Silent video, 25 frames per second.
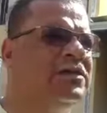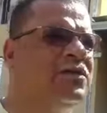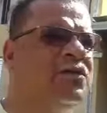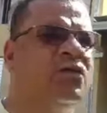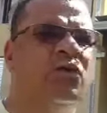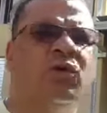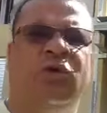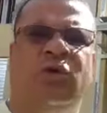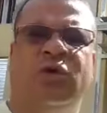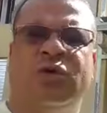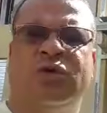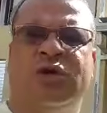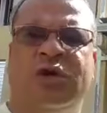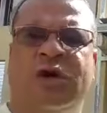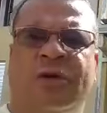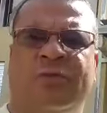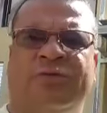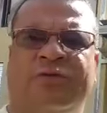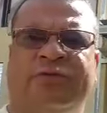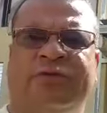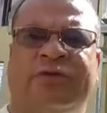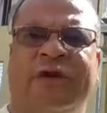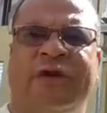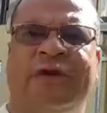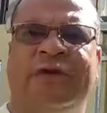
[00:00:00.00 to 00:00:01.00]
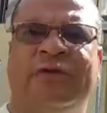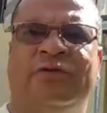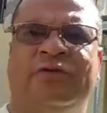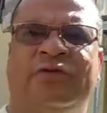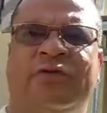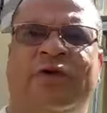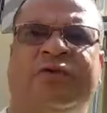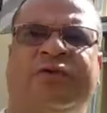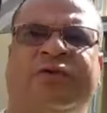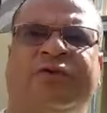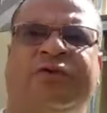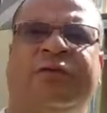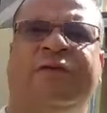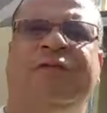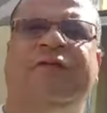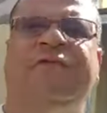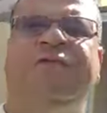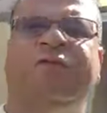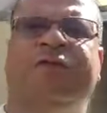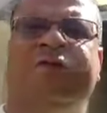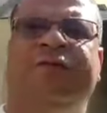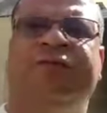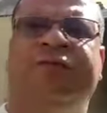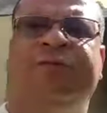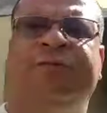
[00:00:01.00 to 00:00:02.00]
colocamos aí o nosso
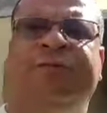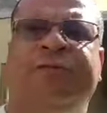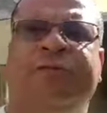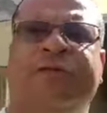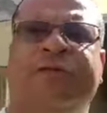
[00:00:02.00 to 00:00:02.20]
serviço